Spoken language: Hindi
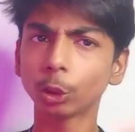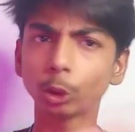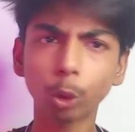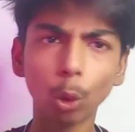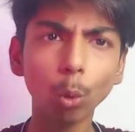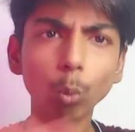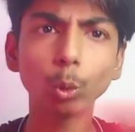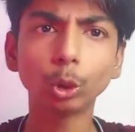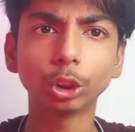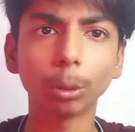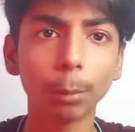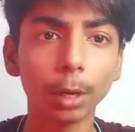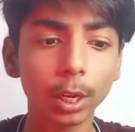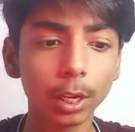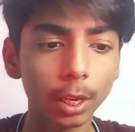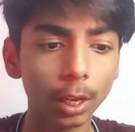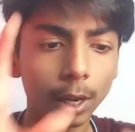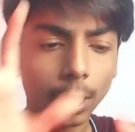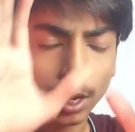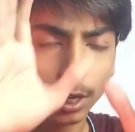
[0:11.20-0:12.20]
छोड़ो वो सब
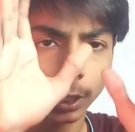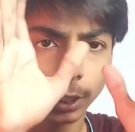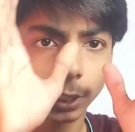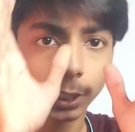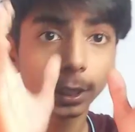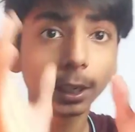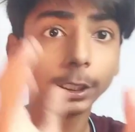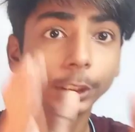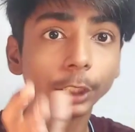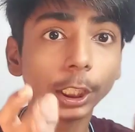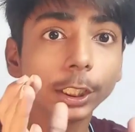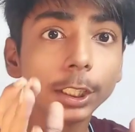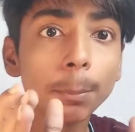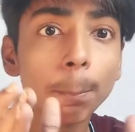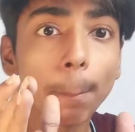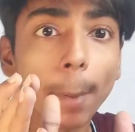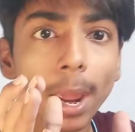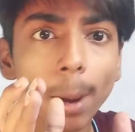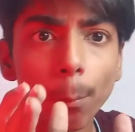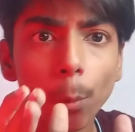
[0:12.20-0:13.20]
यदि
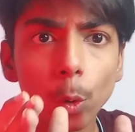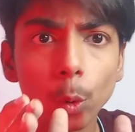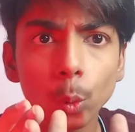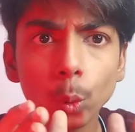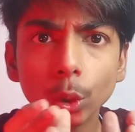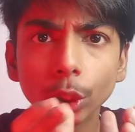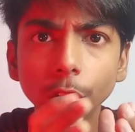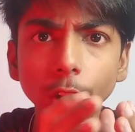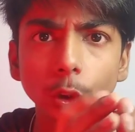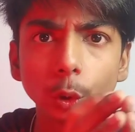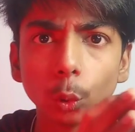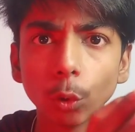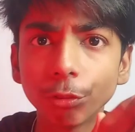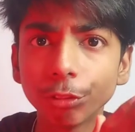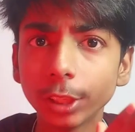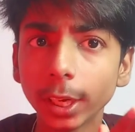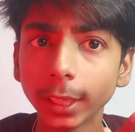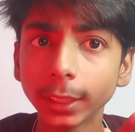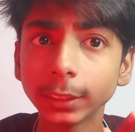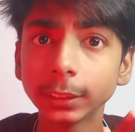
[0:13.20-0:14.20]
मैं बोलूं कि
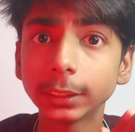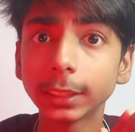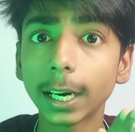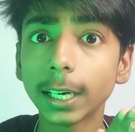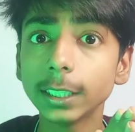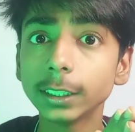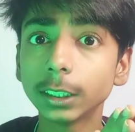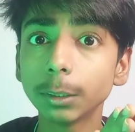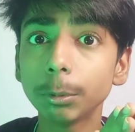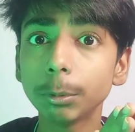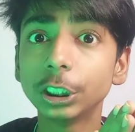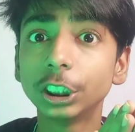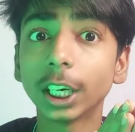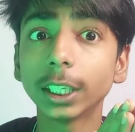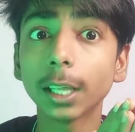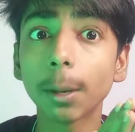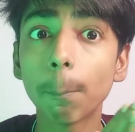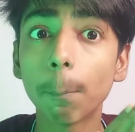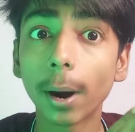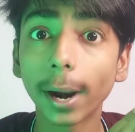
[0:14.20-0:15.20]
सोफिया अंसारी से भी
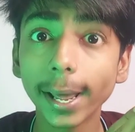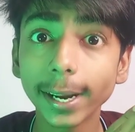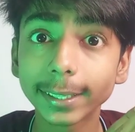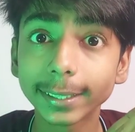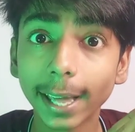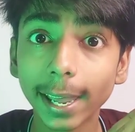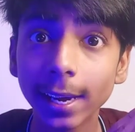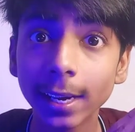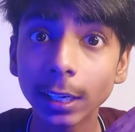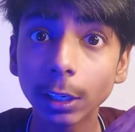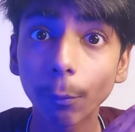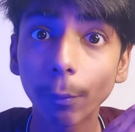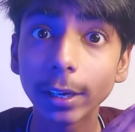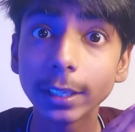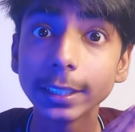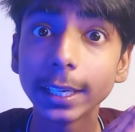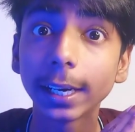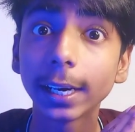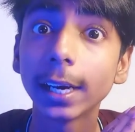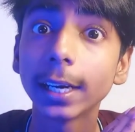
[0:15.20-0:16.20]
ज़्यादा बड़ा टैलेंट
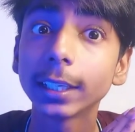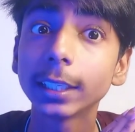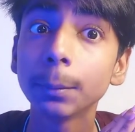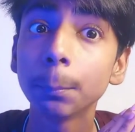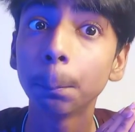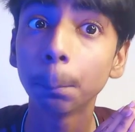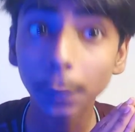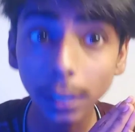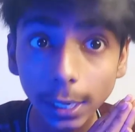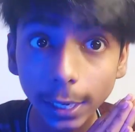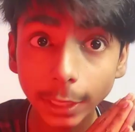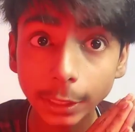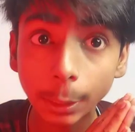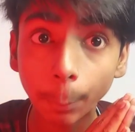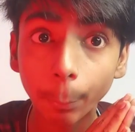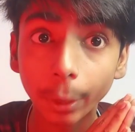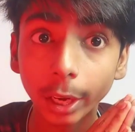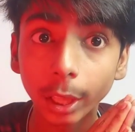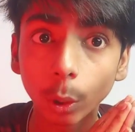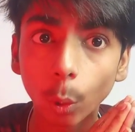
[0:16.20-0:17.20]
वाली एक लड़की मिल गई
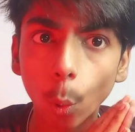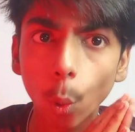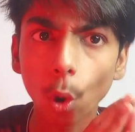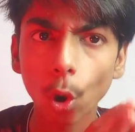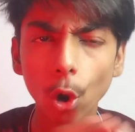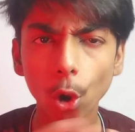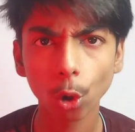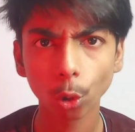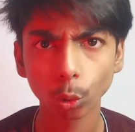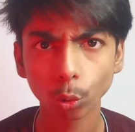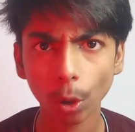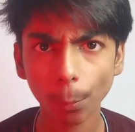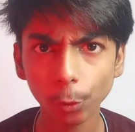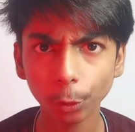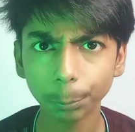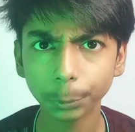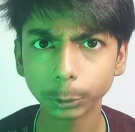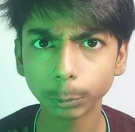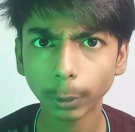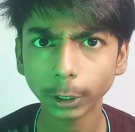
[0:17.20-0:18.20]
है मेरे को तो आप
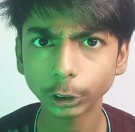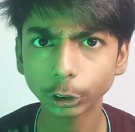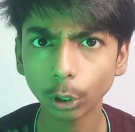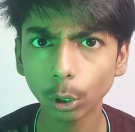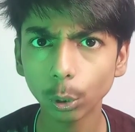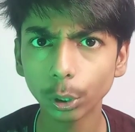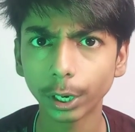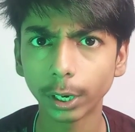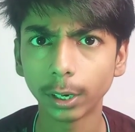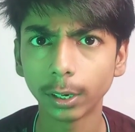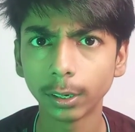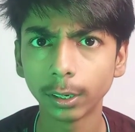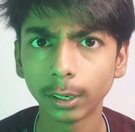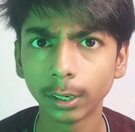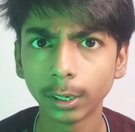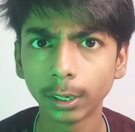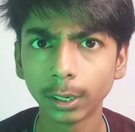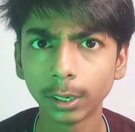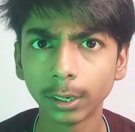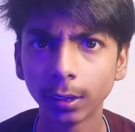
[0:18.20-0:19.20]
लोग विश्वास करोगे
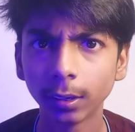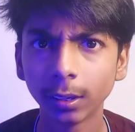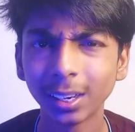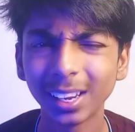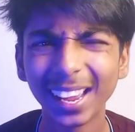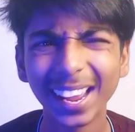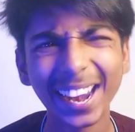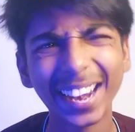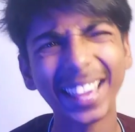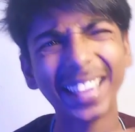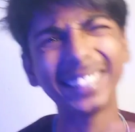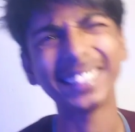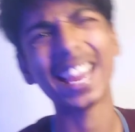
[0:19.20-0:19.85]
अरे